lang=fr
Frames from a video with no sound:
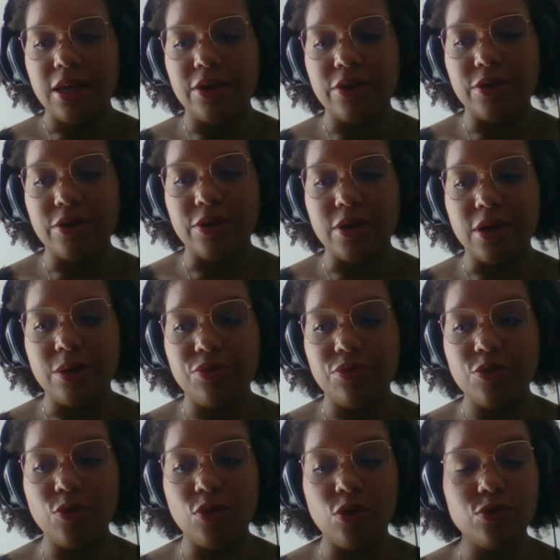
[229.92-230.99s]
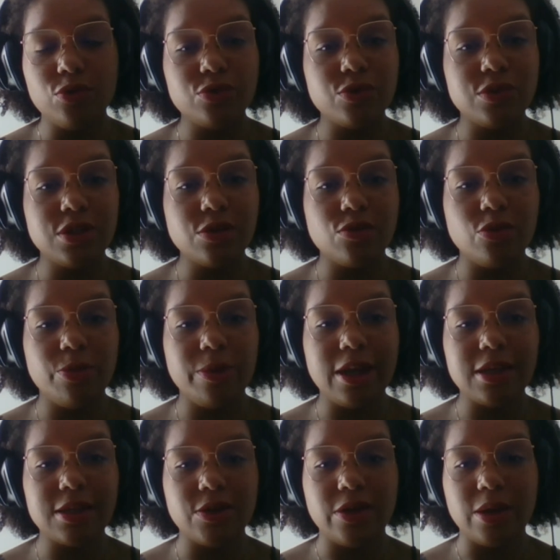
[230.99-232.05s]
Euh, et puis, je me rends compte aussi que je ne suis pas
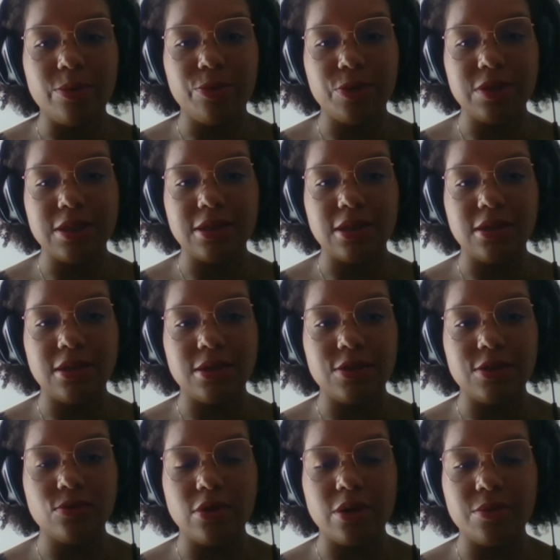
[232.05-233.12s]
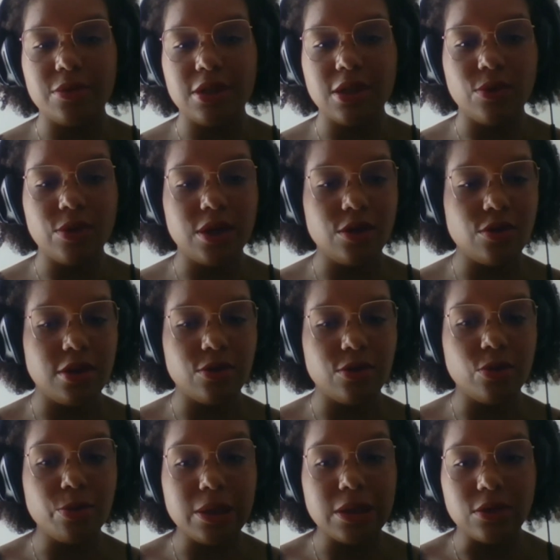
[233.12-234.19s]
la seule à me poser cette question, à me dire, OK, j'ai des
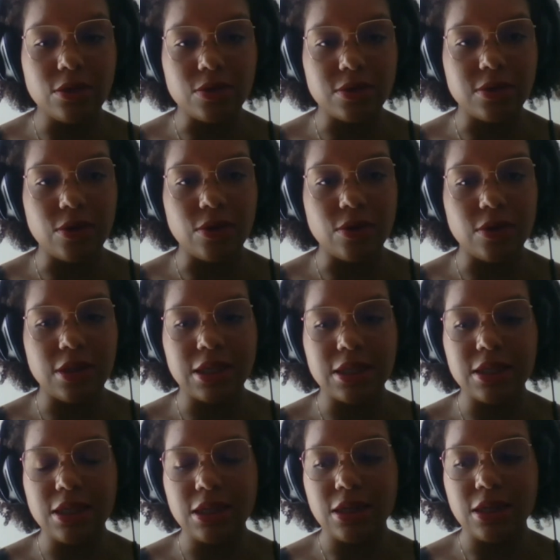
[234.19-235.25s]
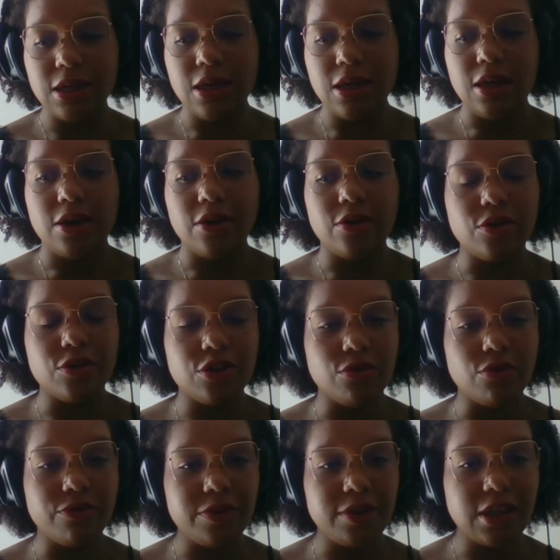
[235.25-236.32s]
compétences euh, techniques, j'ai
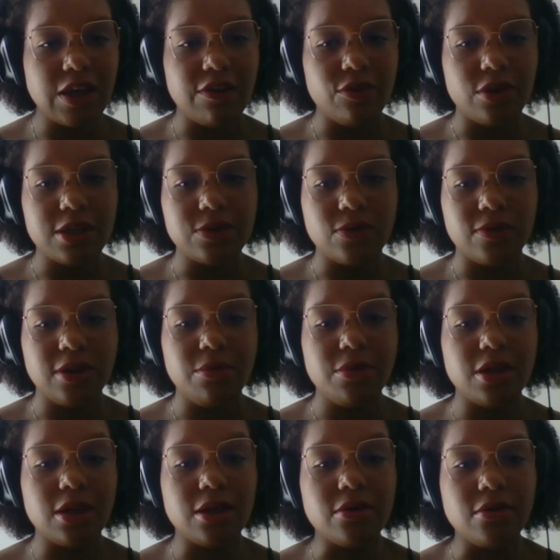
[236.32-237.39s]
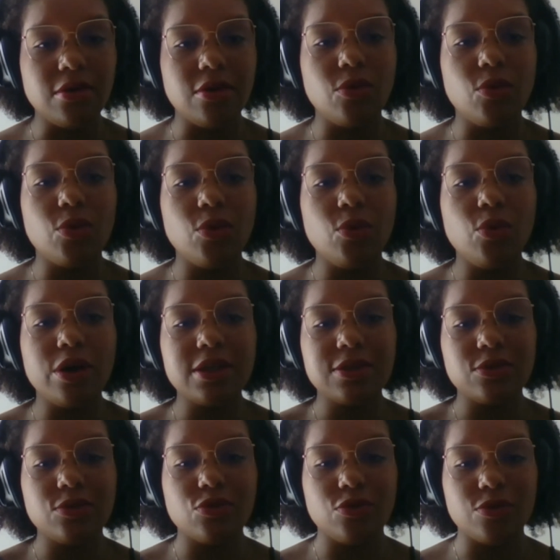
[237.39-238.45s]
envie de travailler dans la santé, mais où
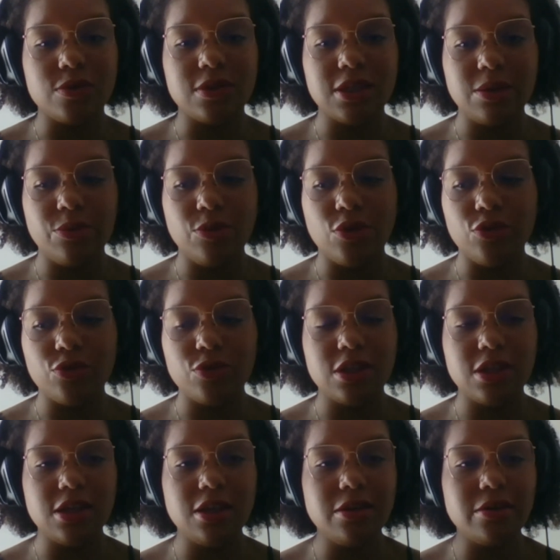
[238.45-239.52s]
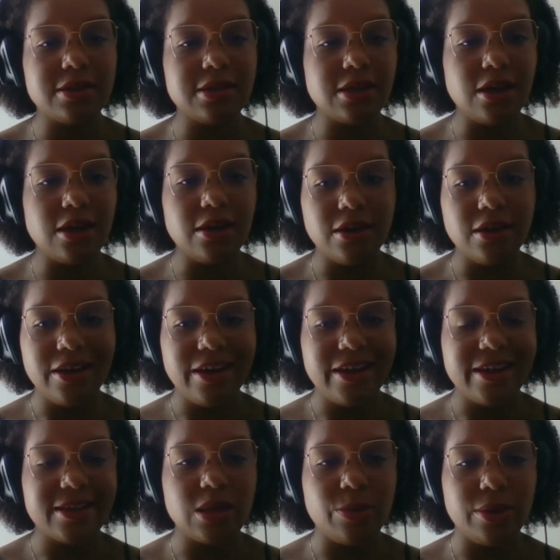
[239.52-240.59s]
est-ce que je sais me rendre utile Ça,
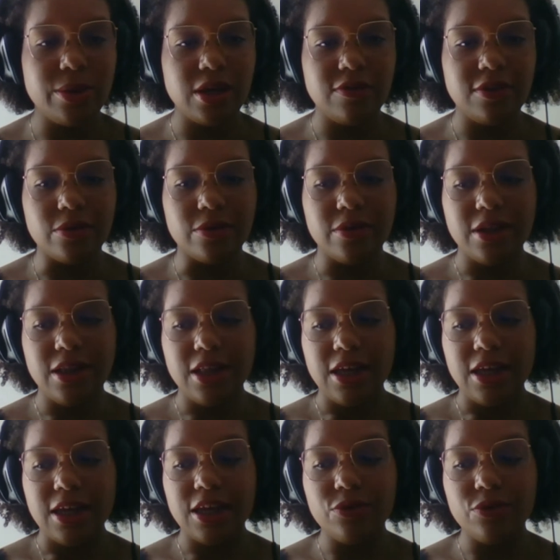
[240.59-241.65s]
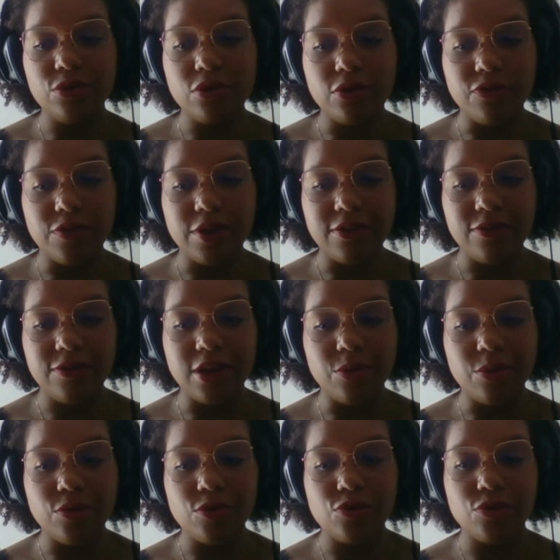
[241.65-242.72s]
c'est évident. Et donc, en fait,
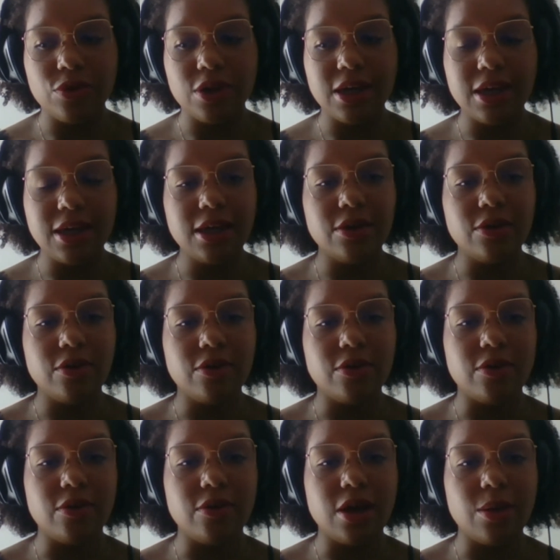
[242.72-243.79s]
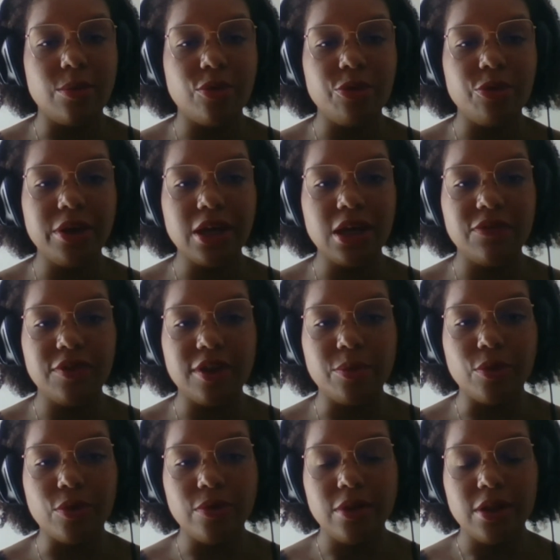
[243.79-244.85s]
finalement, je crée un premier
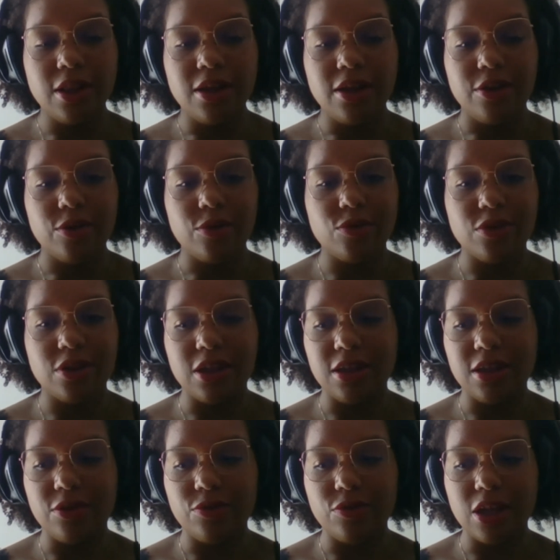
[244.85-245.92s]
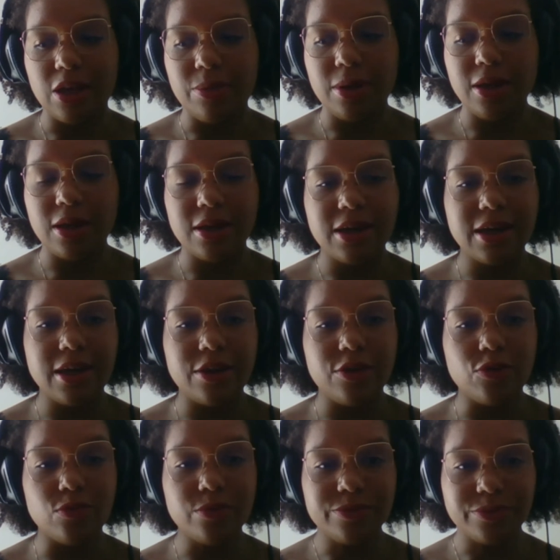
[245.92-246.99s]
événement que j'ai appelé un
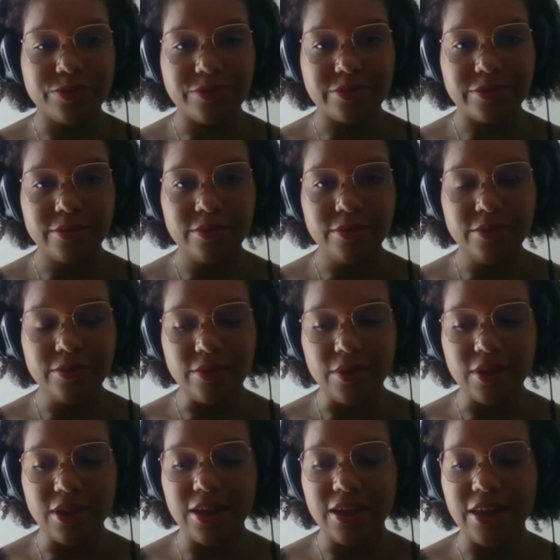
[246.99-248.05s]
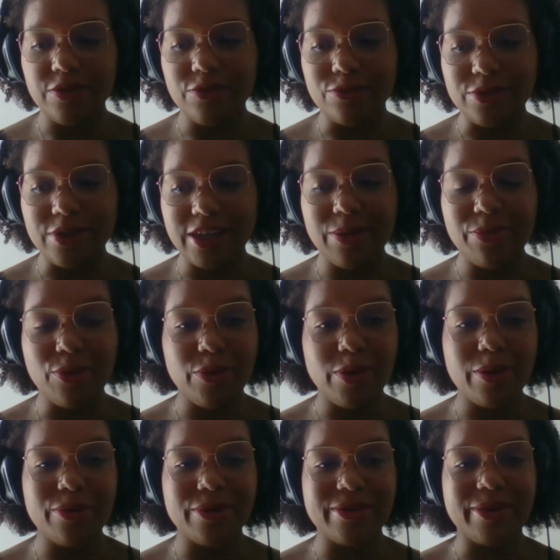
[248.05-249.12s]
créaton. Et je vous dirai
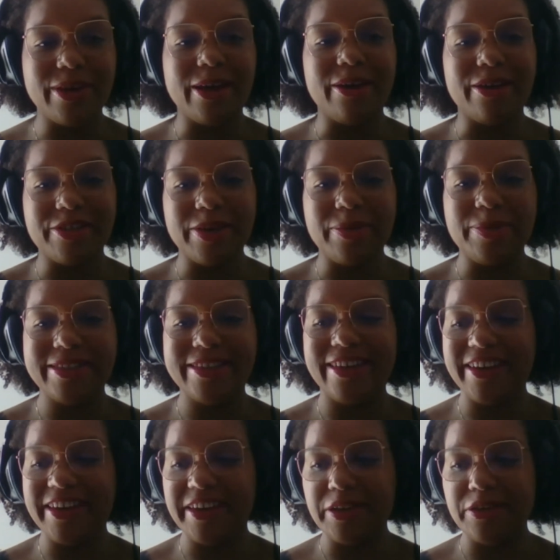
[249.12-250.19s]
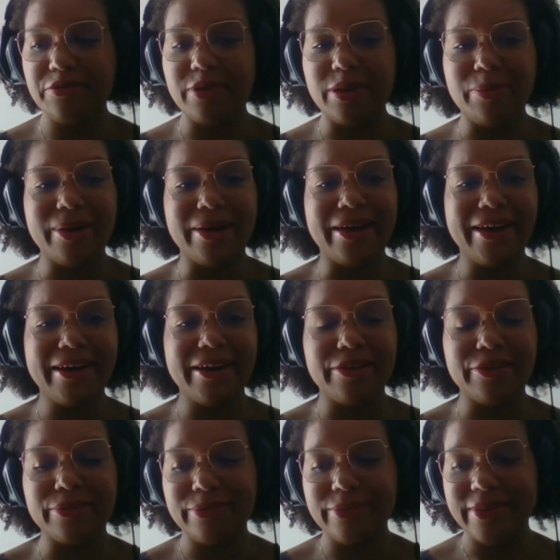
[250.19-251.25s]
pourquoi euh, j'ai appelé ça un créaton et pas un
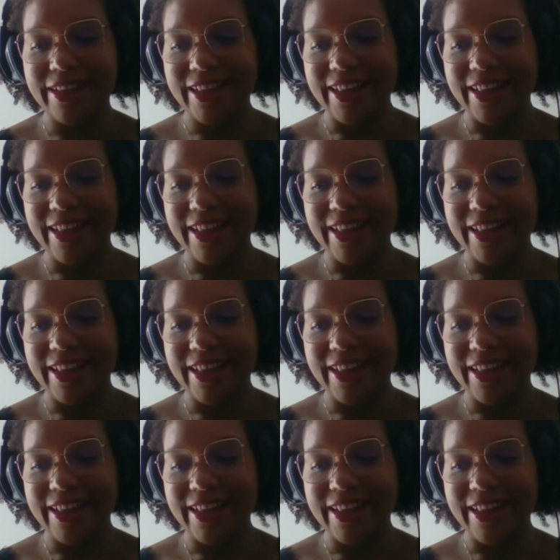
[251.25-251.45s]
hackathon.